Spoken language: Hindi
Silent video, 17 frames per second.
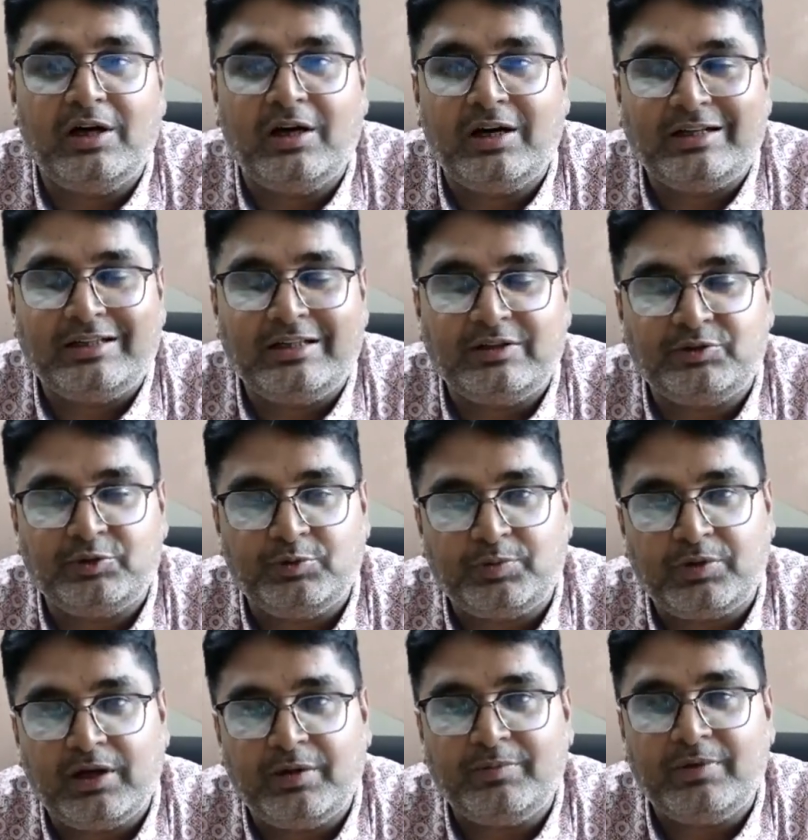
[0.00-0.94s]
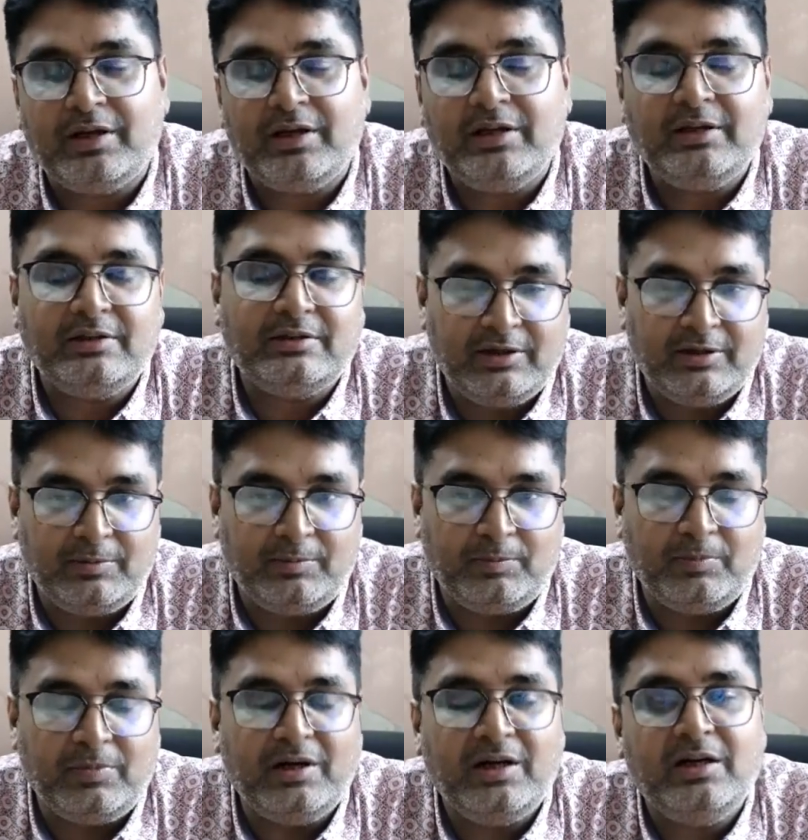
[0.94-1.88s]
हार्दिक शुभकामनाएं
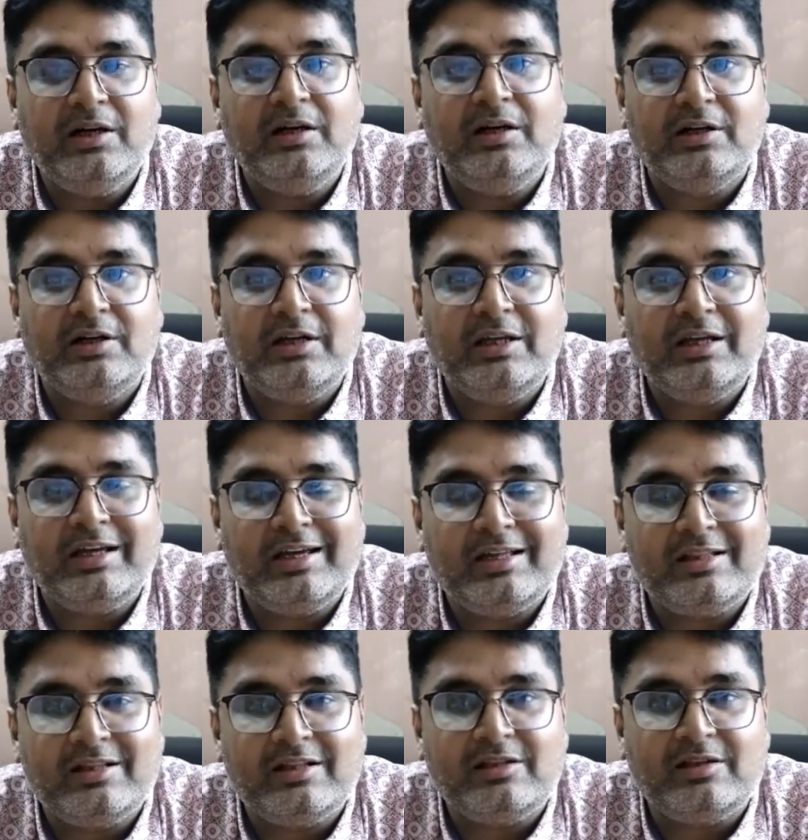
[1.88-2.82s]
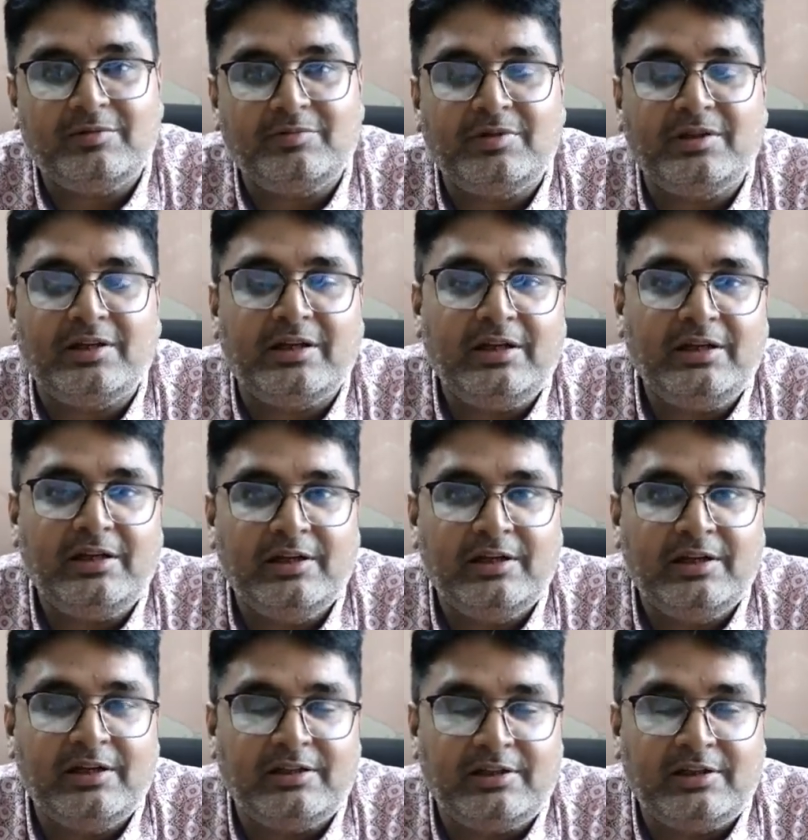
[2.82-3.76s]
माँ एक ऐसा शब्द है
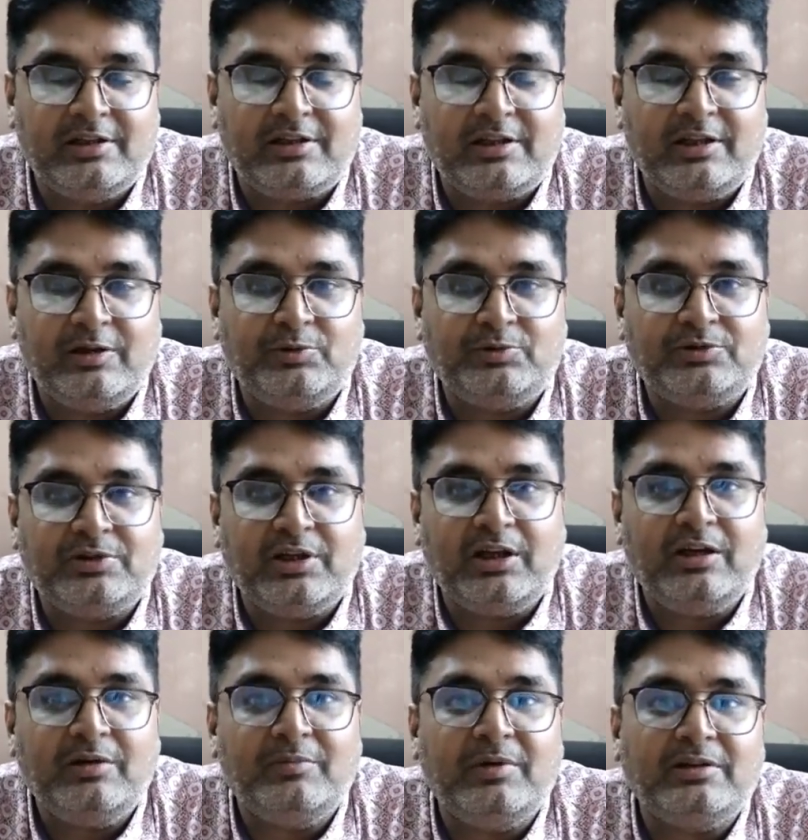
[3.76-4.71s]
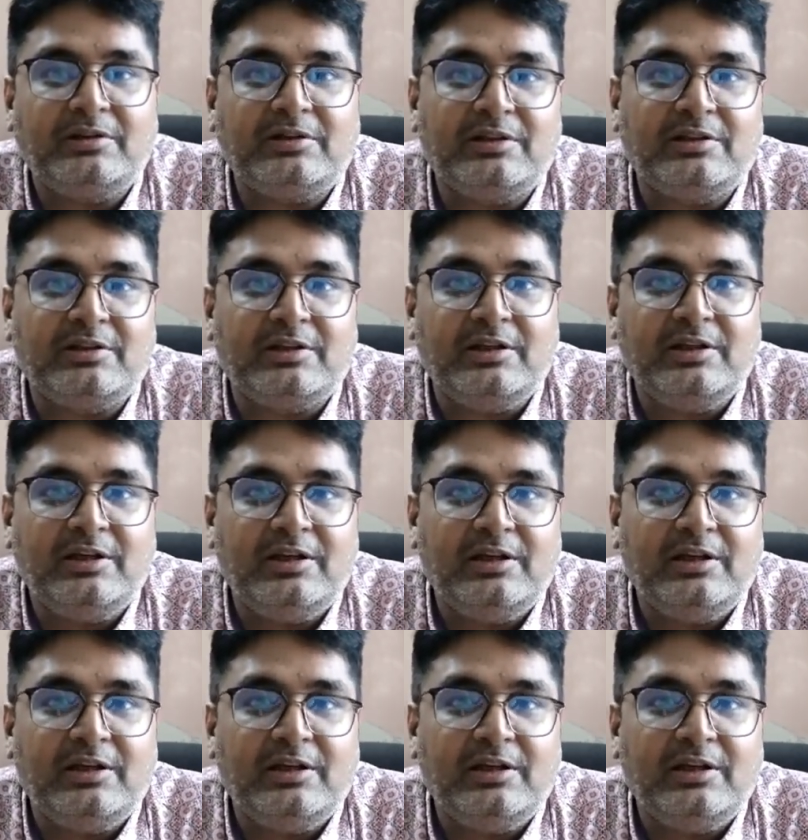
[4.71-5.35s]
जिसके उच्चारण मात्र से